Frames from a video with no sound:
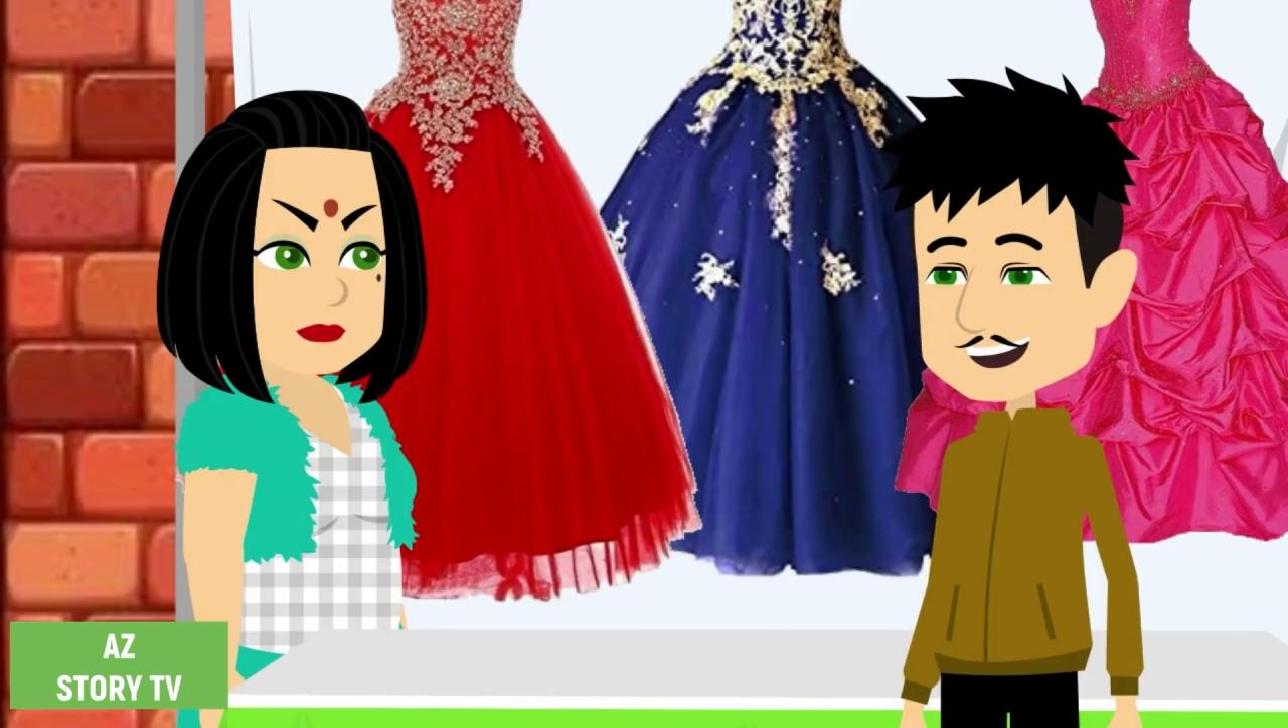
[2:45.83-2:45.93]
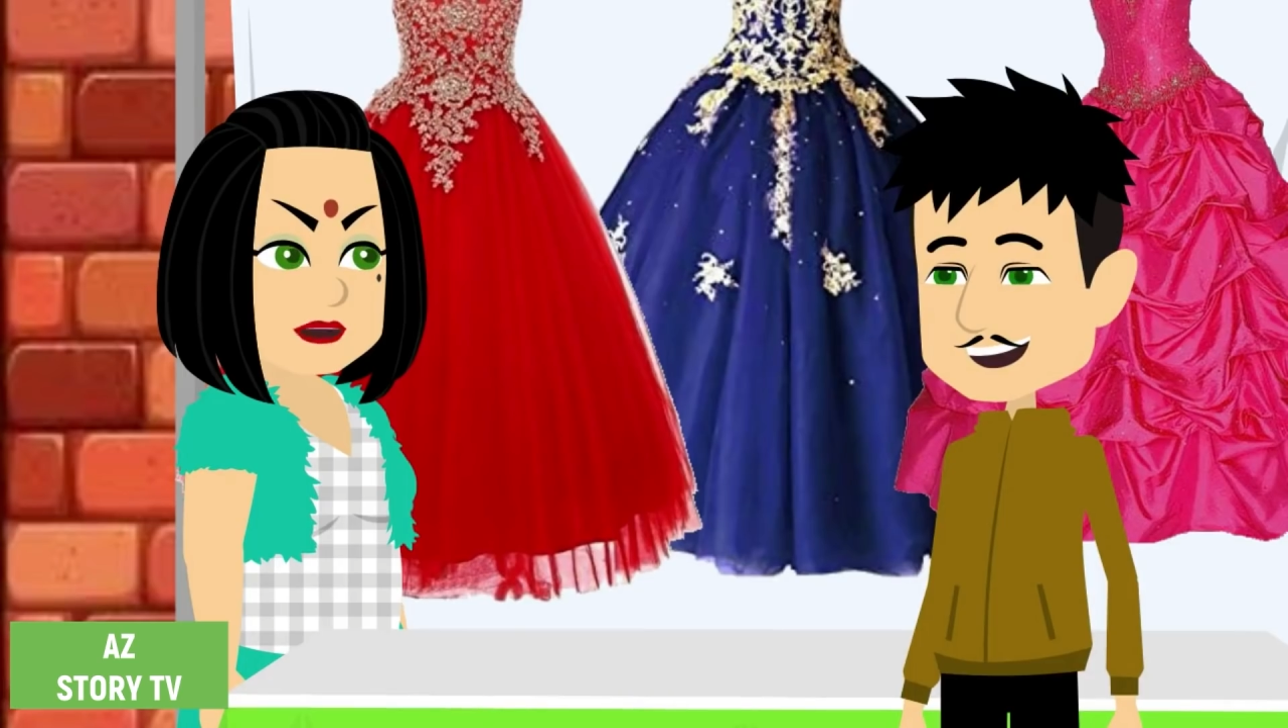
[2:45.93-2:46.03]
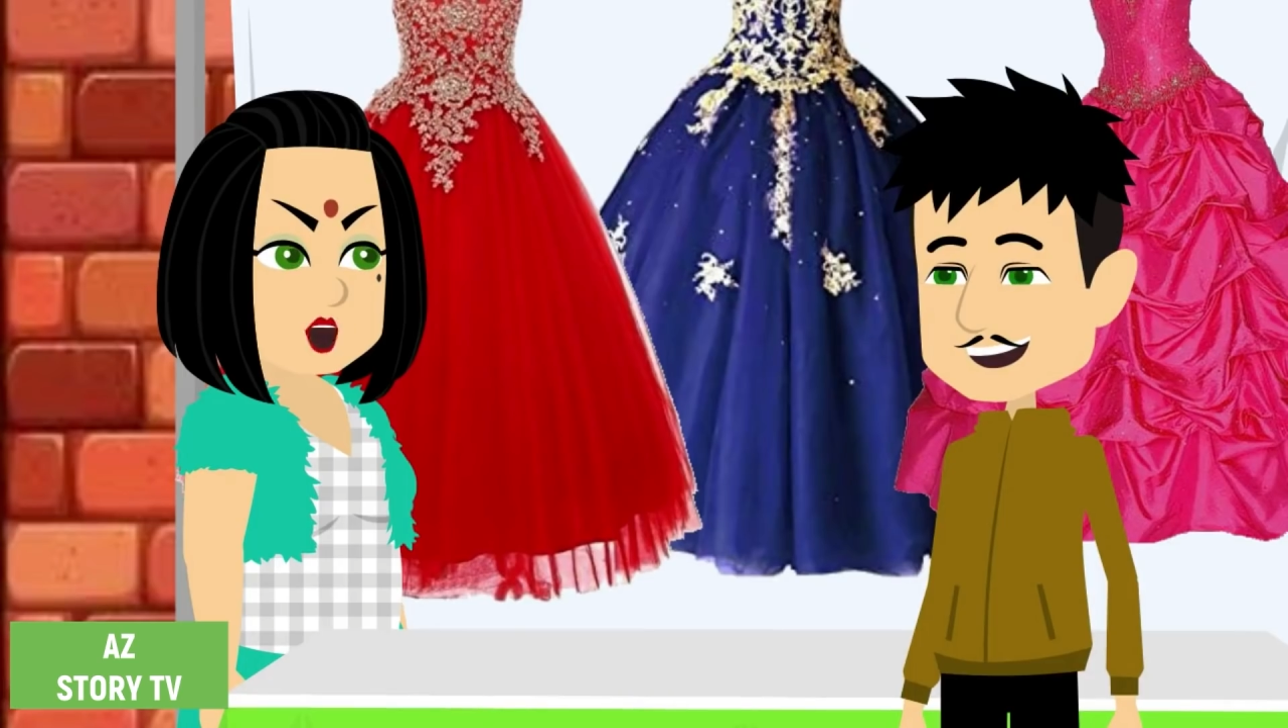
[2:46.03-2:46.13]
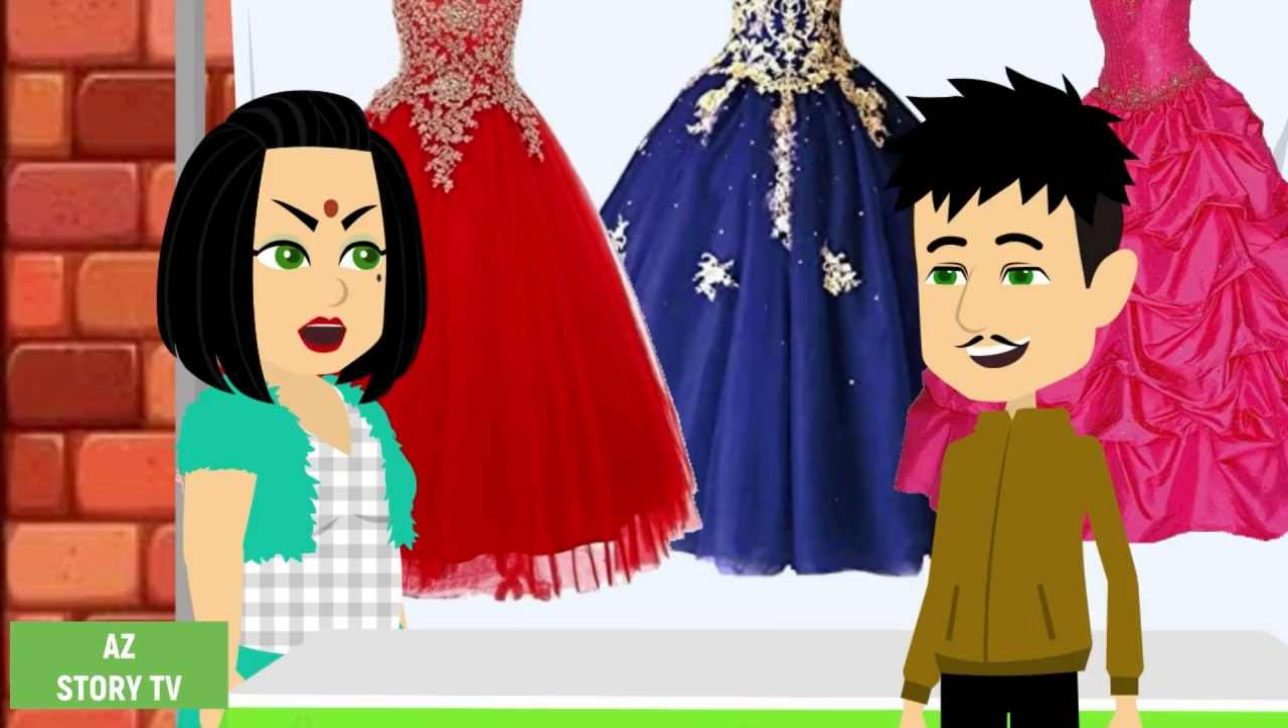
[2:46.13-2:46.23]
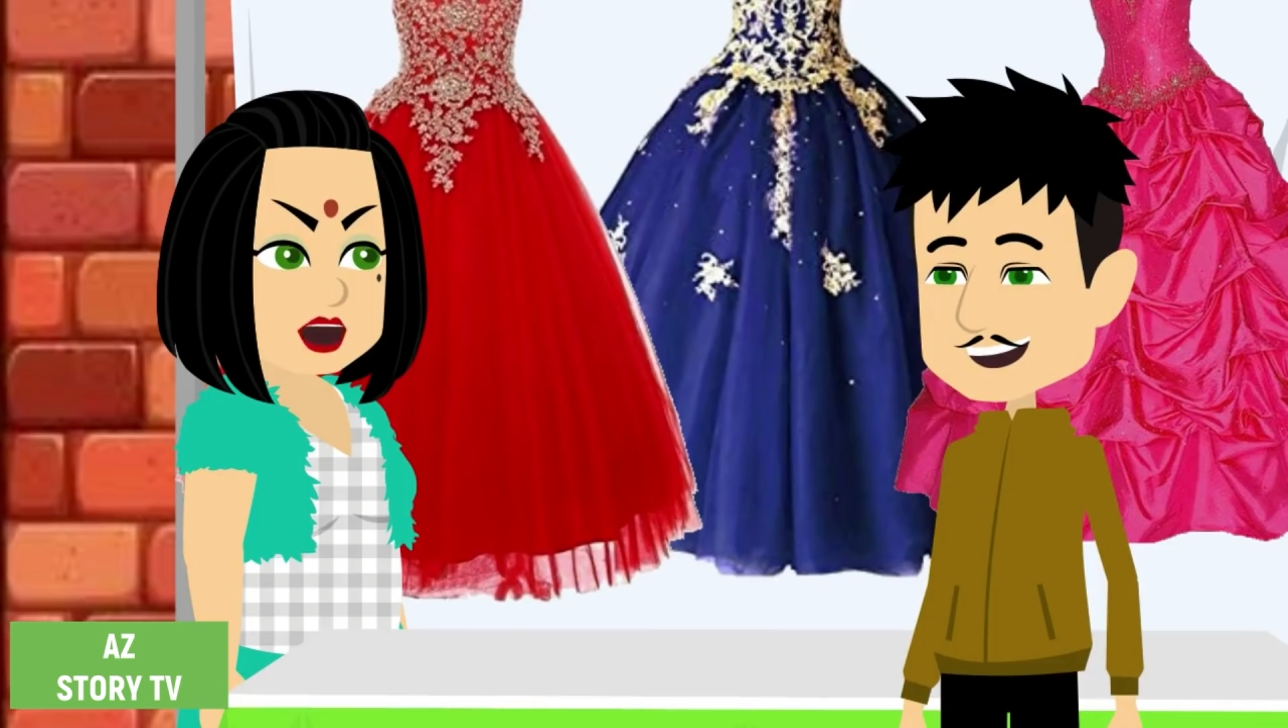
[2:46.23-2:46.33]

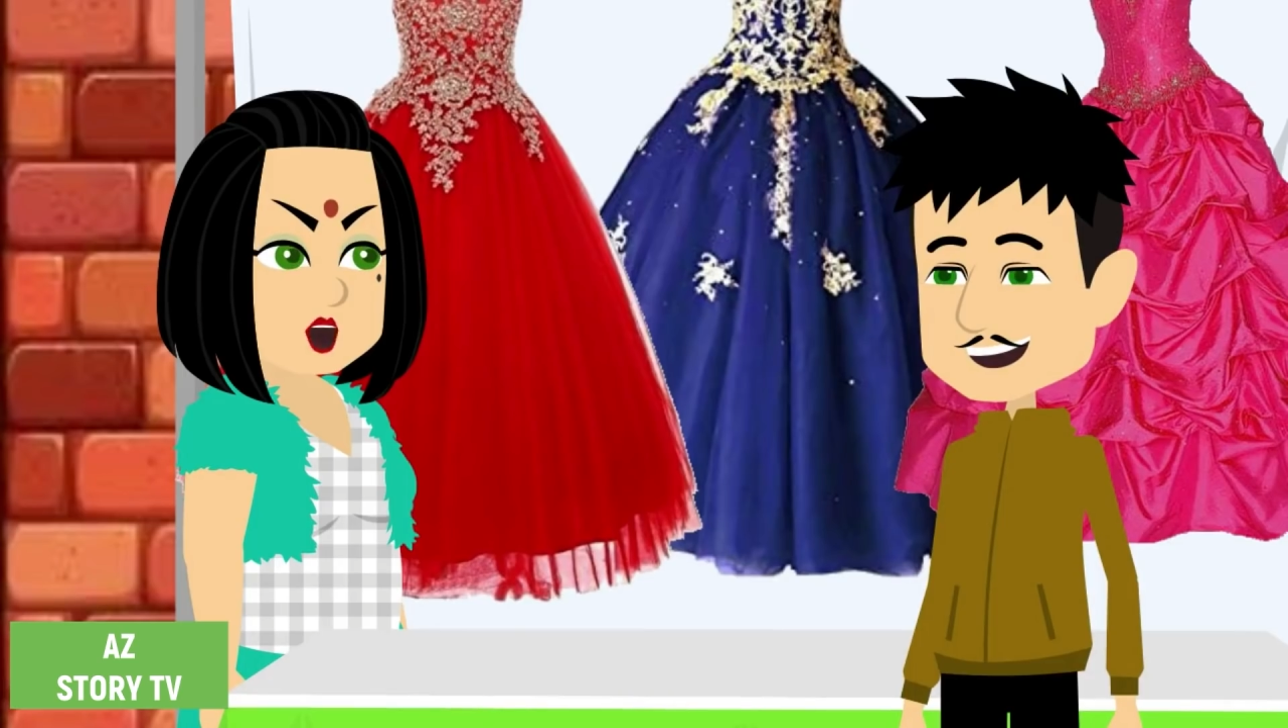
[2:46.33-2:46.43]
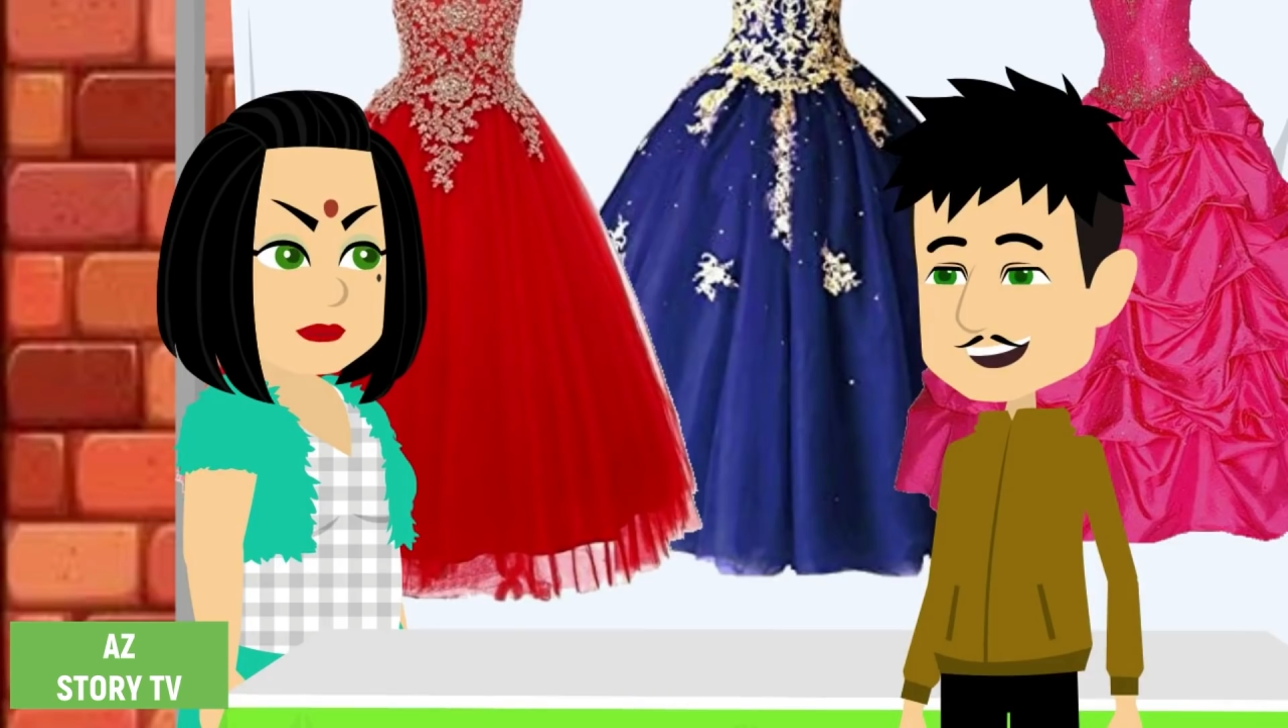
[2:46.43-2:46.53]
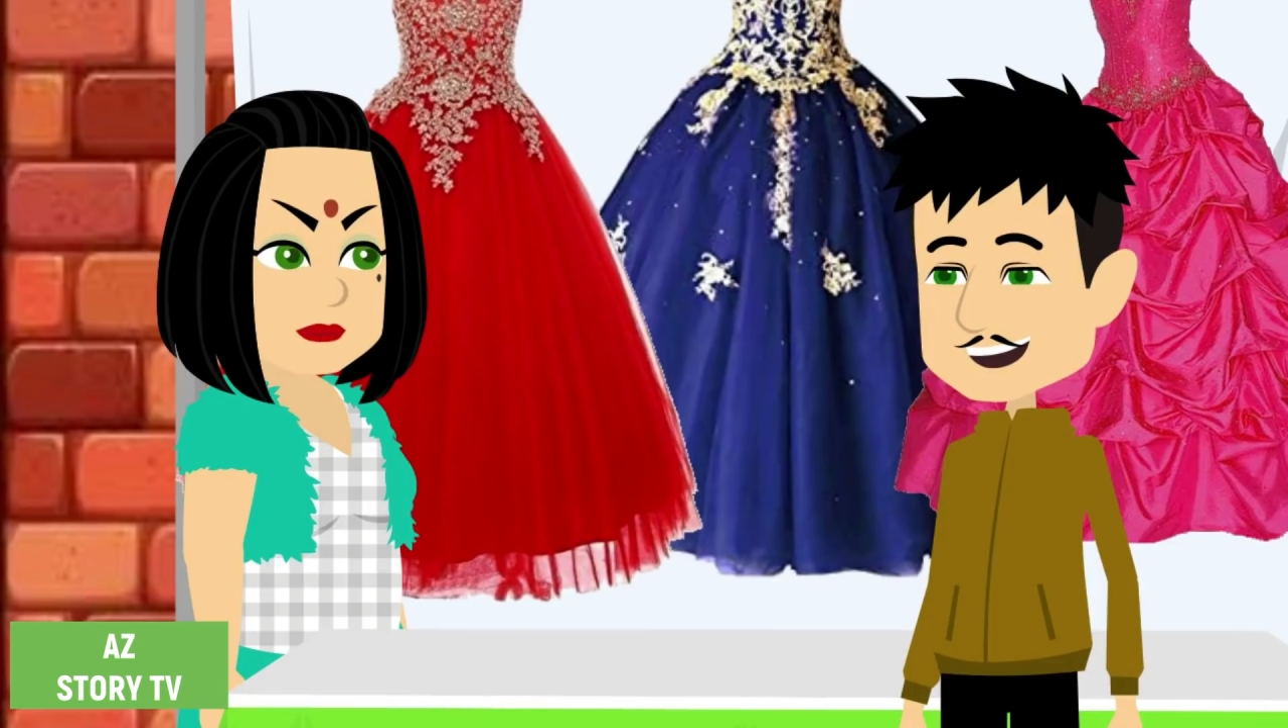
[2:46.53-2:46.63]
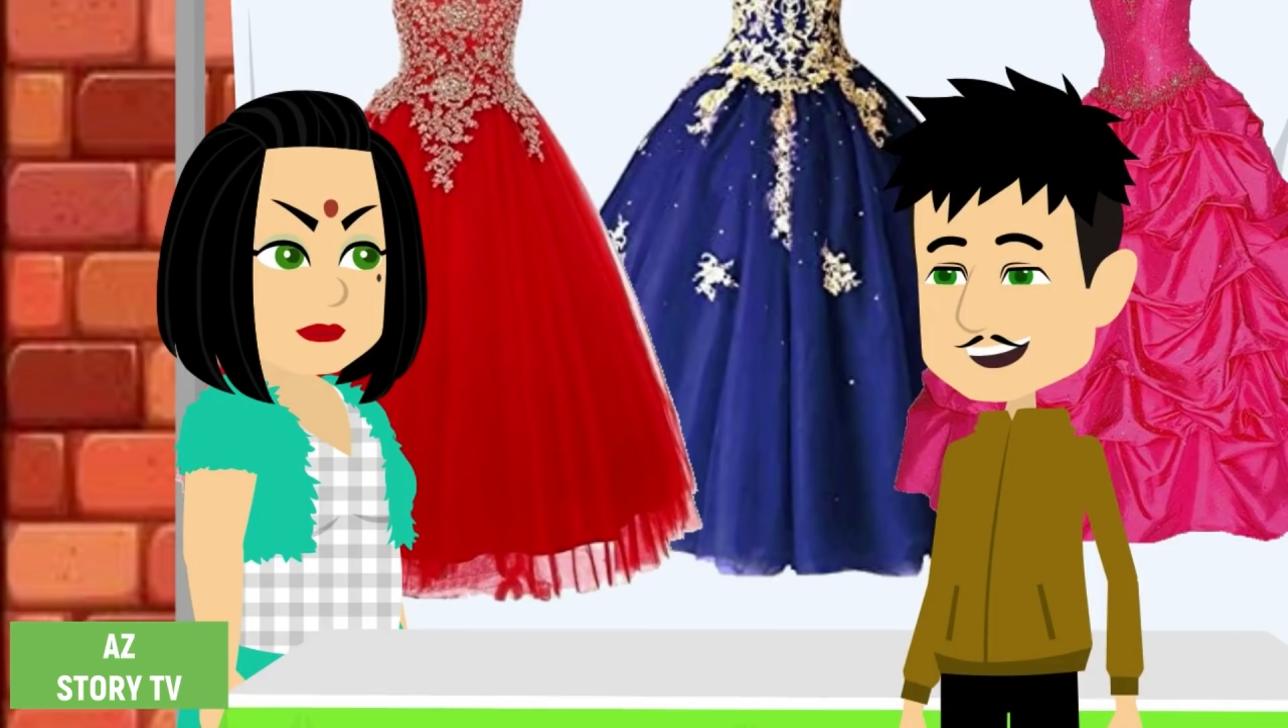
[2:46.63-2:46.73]
খাবে কি না